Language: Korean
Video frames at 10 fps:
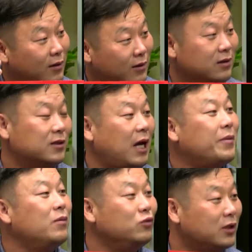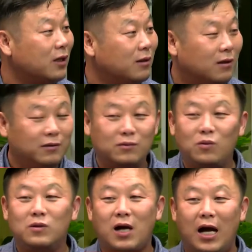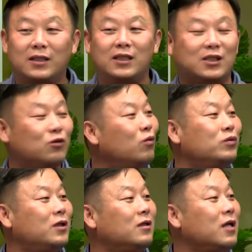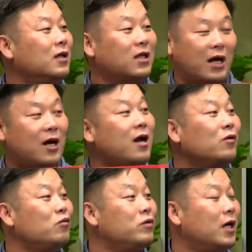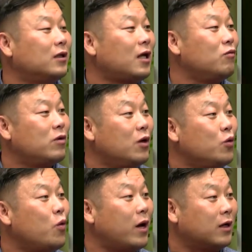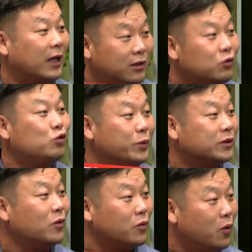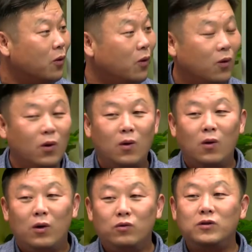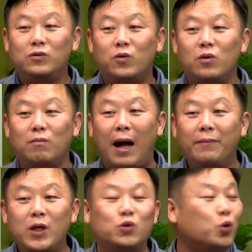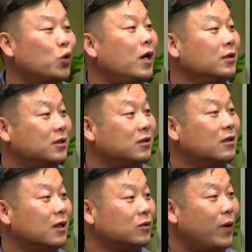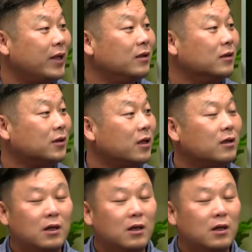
그 차별 문제든 또는 강제징용 문제든 단 하나도 우리한테 우리가 요구하는 거 안 들어주면서도 윤석열 정권은 마음대로 조종하는 지경까지 와 있는 거잖아요.